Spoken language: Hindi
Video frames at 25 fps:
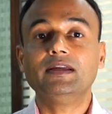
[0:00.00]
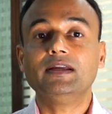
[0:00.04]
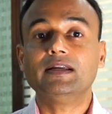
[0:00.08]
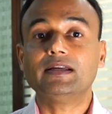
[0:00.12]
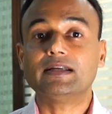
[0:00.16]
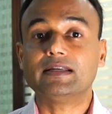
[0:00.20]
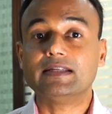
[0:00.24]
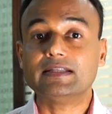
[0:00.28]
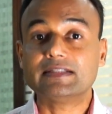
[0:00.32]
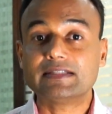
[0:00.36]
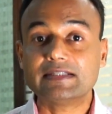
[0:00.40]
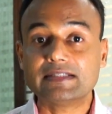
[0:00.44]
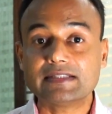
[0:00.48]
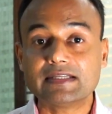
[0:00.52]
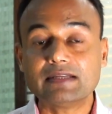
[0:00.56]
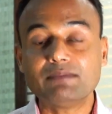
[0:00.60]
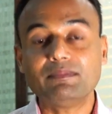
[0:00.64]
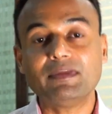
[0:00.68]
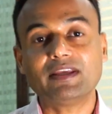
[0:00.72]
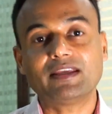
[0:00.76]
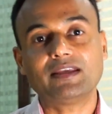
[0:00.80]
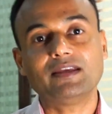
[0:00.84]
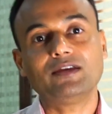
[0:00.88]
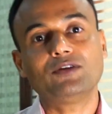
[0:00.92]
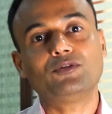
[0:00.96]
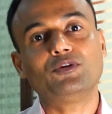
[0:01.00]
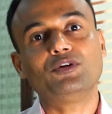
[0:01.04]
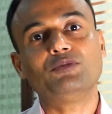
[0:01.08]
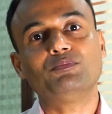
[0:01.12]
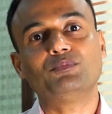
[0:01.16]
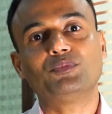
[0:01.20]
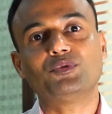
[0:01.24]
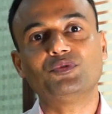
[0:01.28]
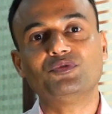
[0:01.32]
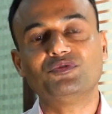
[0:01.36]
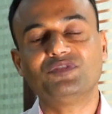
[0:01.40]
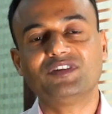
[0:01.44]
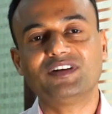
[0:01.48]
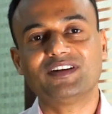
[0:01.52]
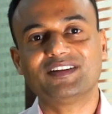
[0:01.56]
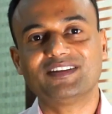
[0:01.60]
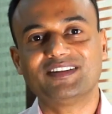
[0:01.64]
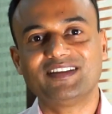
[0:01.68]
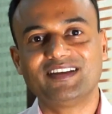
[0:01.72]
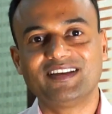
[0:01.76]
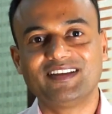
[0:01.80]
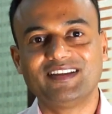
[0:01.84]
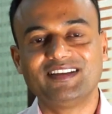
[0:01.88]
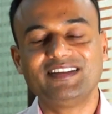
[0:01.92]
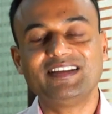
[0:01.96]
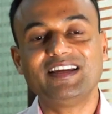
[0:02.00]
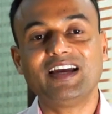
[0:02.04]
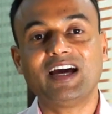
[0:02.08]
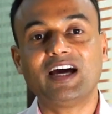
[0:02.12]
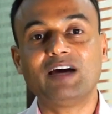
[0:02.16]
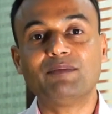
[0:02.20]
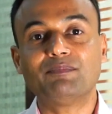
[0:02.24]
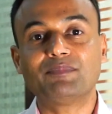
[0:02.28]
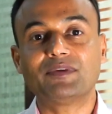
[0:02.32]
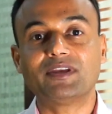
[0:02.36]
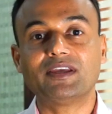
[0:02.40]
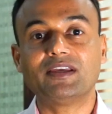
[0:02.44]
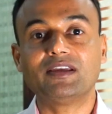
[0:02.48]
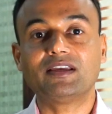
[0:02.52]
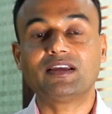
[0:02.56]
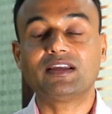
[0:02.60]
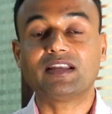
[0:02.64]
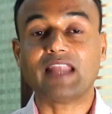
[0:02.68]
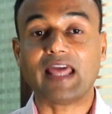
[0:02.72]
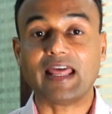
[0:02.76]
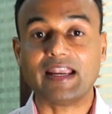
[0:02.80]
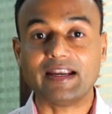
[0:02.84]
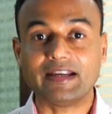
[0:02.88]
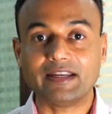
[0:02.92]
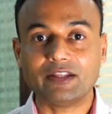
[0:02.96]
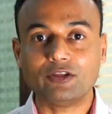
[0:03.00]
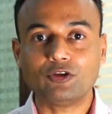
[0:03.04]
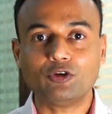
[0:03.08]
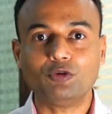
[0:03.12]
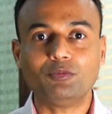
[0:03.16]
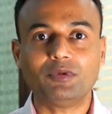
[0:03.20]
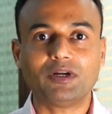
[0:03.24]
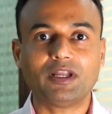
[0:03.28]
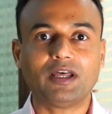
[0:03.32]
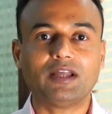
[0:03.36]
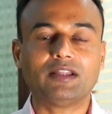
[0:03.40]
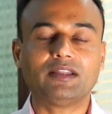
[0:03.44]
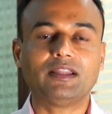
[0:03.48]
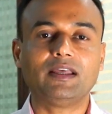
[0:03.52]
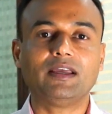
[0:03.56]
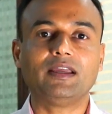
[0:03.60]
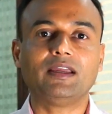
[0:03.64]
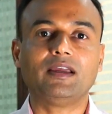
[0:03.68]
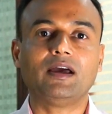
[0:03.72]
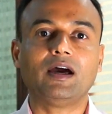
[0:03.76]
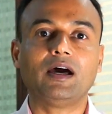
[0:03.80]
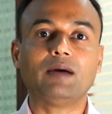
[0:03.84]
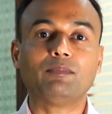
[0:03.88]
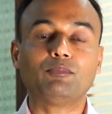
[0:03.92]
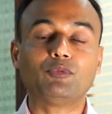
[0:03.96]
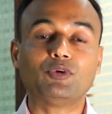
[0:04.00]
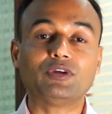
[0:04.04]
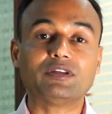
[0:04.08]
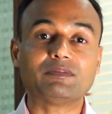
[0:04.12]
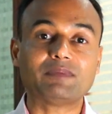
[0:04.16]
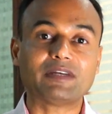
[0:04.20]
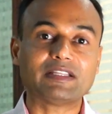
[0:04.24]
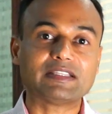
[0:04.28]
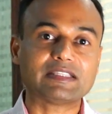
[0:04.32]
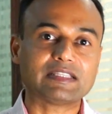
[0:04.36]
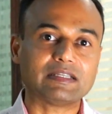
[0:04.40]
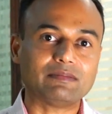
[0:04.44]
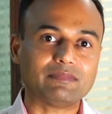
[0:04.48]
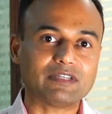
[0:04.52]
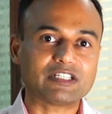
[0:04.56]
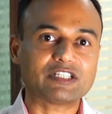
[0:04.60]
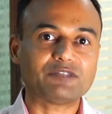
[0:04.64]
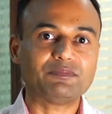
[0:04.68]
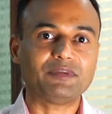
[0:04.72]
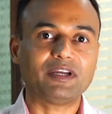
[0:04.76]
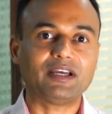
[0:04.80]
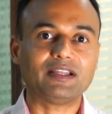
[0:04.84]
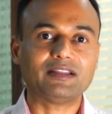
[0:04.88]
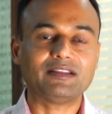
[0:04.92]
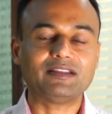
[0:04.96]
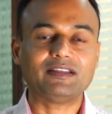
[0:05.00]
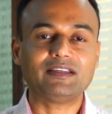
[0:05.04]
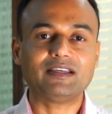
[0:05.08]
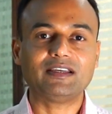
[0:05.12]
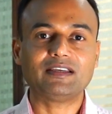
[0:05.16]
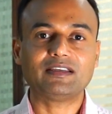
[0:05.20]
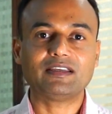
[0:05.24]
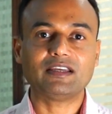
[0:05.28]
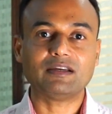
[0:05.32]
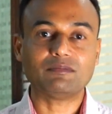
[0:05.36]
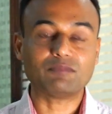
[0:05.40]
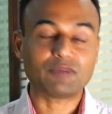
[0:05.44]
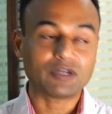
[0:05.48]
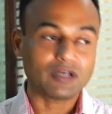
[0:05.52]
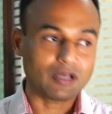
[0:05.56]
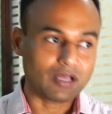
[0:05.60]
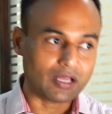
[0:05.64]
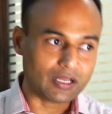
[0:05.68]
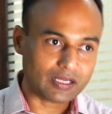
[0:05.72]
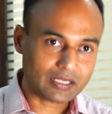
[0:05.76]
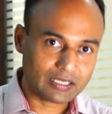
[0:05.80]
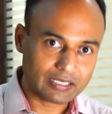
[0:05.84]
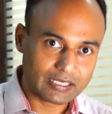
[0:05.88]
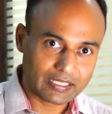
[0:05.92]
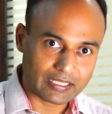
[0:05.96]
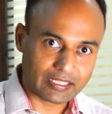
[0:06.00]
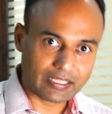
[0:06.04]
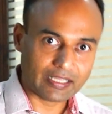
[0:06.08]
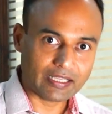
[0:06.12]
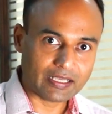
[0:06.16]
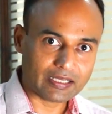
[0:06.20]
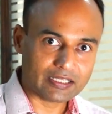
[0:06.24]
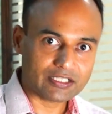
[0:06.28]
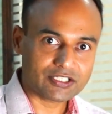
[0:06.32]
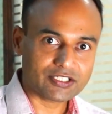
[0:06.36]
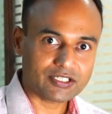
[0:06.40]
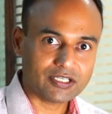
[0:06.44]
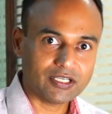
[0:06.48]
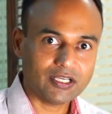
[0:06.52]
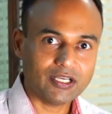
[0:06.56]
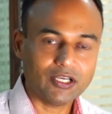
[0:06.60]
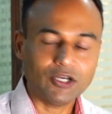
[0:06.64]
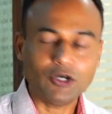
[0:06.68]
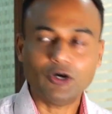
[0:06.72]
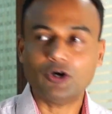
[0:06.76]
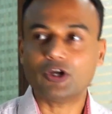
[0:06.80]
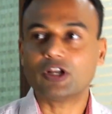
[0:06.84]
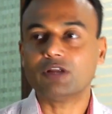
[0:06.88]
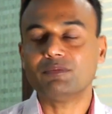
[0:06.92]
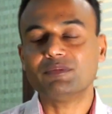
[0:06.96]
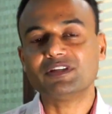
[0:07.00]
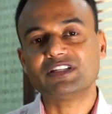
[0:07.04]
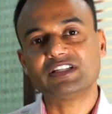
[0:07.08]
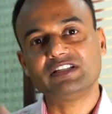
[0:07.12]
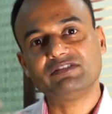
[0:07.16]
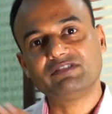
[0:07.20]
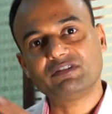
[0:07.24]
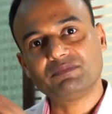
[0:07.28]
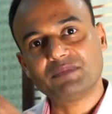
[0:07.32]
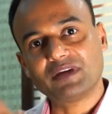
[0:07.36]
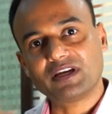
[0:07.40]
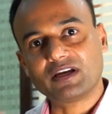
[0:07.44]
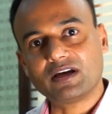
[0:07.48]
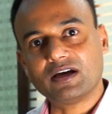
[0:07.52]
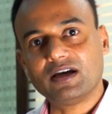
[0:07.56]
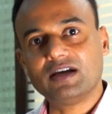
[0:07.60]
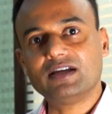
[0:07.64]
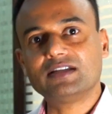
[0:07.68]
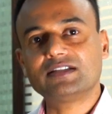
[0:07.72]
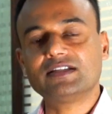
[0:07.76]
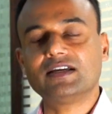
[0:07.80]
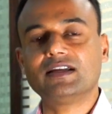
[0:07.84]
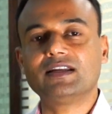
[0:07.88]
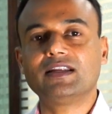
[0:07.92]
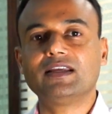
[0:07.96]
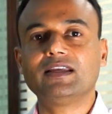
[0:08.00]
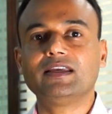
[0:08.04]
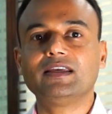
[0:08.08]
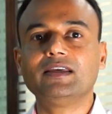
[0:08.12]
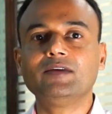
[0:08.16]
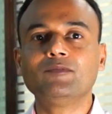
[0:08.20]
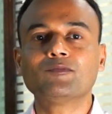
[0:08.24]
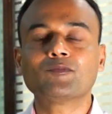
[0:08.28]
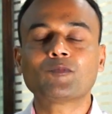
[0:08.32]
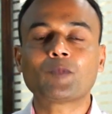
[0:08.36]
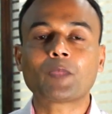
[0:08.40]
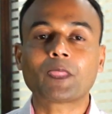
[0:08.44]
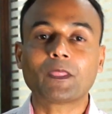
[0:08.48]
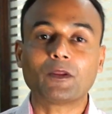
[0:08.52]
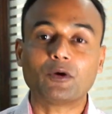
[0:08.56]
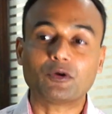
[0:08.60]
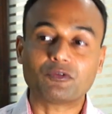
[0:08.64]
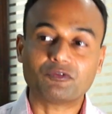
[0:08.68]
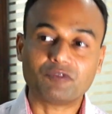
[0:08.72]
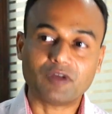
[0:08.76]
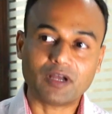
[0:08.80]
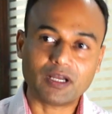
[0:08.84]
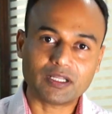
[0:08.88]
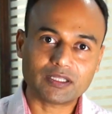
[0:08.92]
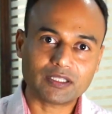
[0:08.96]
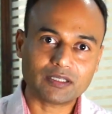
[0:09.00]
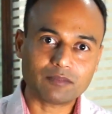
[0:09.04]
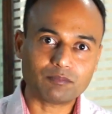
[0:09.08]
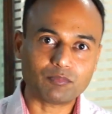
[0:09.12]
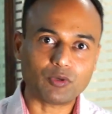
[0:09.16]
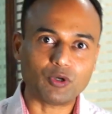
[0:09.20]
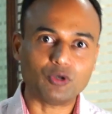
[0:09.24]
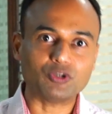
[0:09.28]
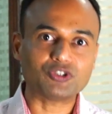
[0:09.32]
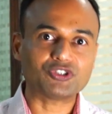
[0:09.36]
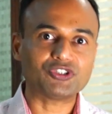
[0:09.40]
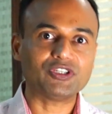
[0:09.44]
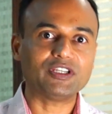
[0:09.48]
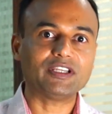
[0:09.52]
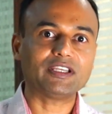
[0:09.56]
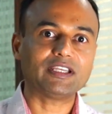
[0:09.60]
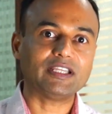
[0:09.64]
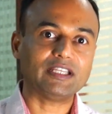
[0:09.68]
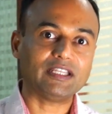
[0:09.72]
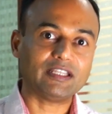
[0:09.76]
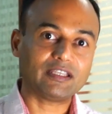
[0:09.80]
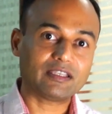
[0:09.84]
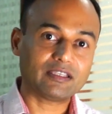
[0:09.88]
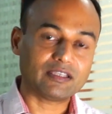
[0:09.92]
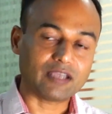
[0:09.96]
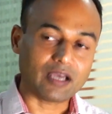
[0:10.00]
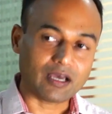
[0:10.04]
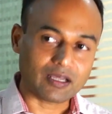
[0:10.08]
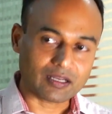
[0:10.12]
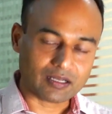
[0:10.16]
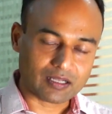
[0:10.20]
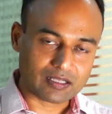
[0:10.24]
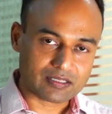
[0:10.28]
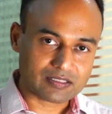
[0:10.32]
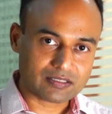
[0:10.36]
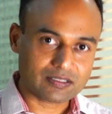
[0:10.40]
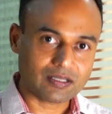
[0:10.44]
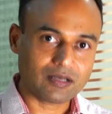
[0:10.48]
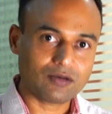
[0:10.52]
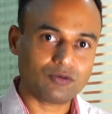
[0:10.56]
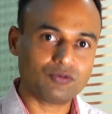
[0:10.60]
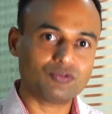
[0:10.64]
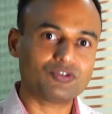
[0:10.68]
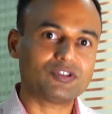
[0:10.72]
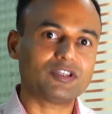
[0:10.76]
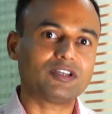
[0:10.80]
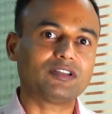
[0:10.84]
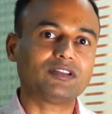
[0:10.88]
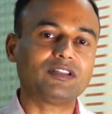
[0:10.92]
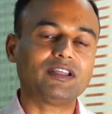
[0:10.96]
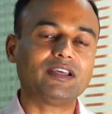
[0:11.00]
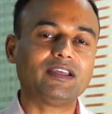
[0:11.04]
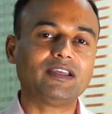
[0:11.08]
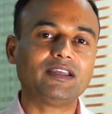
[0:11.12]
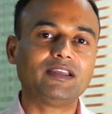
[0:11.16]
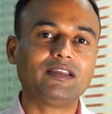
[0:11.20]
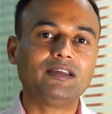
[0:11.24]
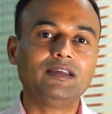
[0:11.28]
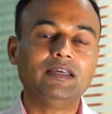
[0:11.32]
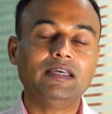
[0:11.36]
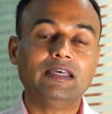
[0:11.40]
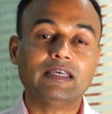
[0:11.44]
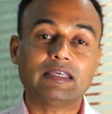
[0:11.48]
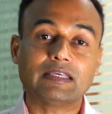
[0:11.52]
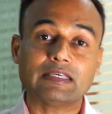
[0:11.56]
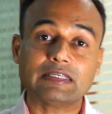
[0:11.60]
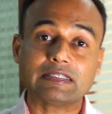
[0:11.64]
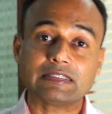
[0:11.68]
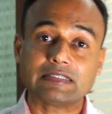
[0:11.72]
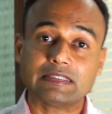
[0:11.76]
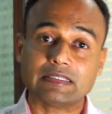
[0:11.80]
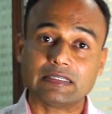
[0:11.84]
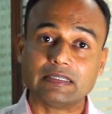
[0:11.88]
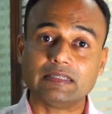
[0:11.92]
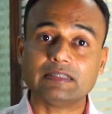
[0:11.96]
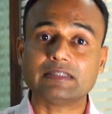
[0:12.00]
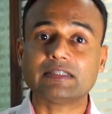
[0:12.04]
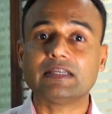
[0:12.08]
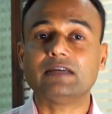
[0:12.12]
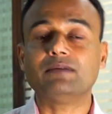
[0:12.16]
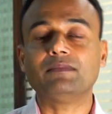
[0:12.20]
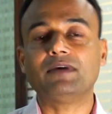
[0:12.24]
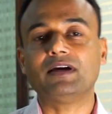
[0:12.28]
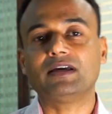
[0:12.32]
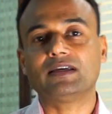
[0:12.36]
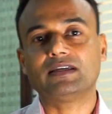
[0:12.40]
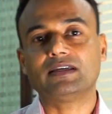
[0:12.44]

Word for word: डिसीज़न मेकिंग को इम्प्रूव करता है ये आपके क्लैरिटी को बढ़ाता है आपको ये बात समझ में आती है कि हम कहाँ खड़े हैं आज और हमें जीवन में कहाँ जाना है और वहाँ तक पहुँचने के लिए क्या रास्ता हो सकता है किस तरह से हम आगे